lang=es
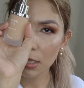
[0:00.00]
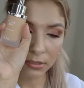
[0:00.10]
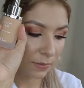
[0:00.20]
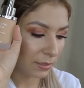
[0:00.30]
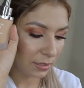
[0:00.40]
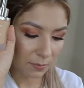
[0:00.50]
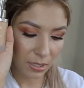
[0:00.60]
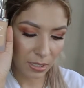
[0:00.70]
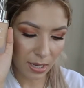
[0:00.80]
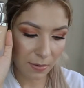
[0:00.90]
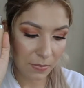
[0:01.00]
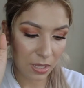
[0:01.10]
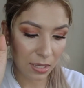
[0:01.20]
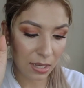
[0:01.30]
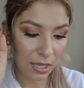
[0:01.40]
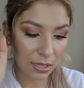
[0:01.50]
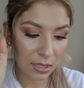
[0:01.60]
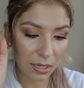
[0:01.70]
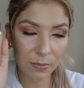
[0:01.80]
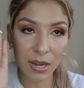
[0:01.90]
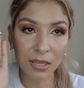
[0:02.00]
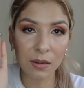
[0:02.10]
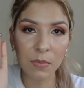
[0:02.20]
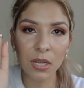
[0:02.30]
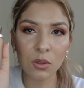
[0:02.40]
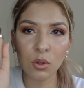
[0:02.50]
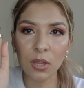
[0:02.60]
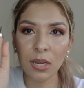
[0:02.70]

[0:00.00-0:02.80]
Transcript: Esta base de maquillaje me encanta y me la terminé toda